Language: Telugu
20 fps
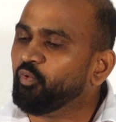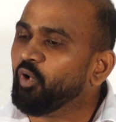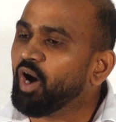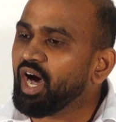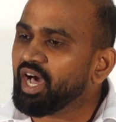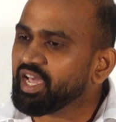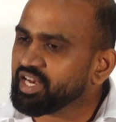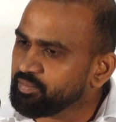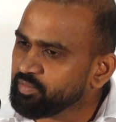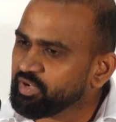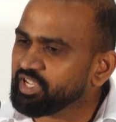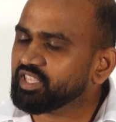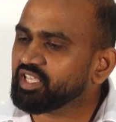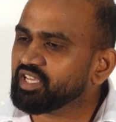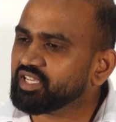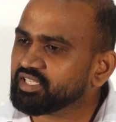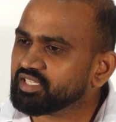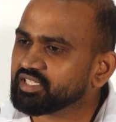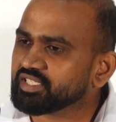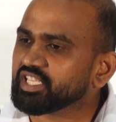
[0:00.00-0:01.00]
వారి మీద
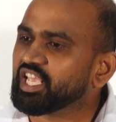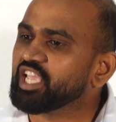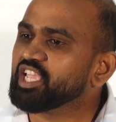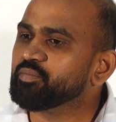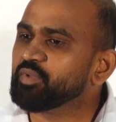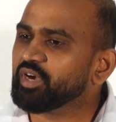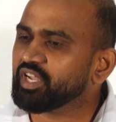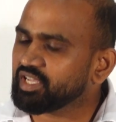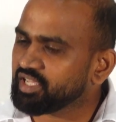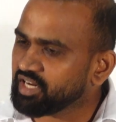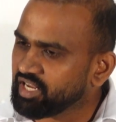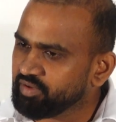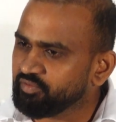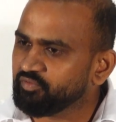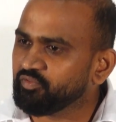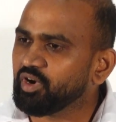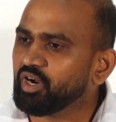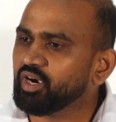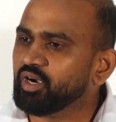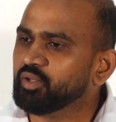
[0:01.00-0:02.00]
సైబర్ క్రైమ్
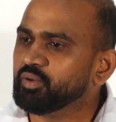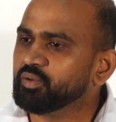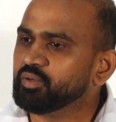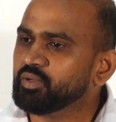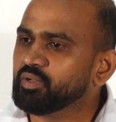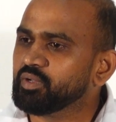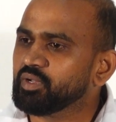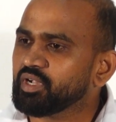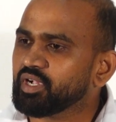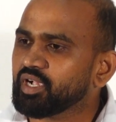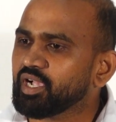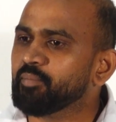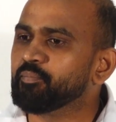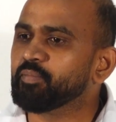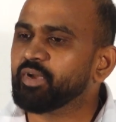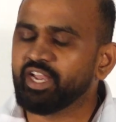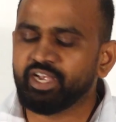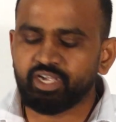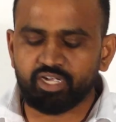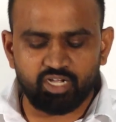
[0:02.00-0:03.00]
వాళ్ళు
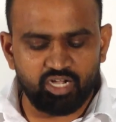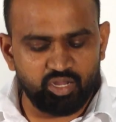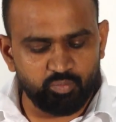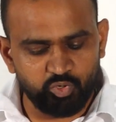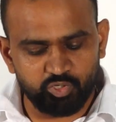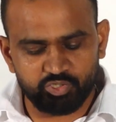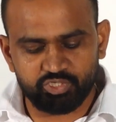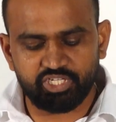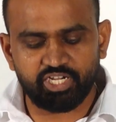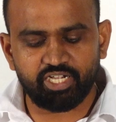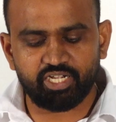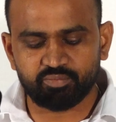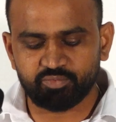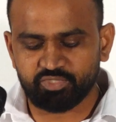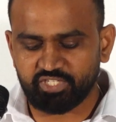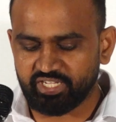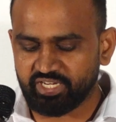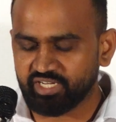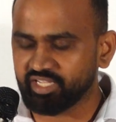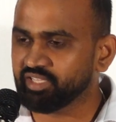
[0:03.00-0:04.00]
కంప్లైంట్ నమోదు చేయడం
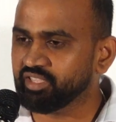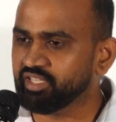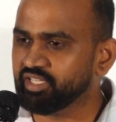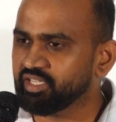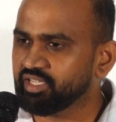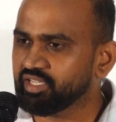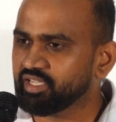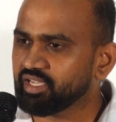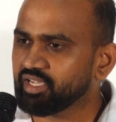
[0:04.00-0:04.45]
జరిగింది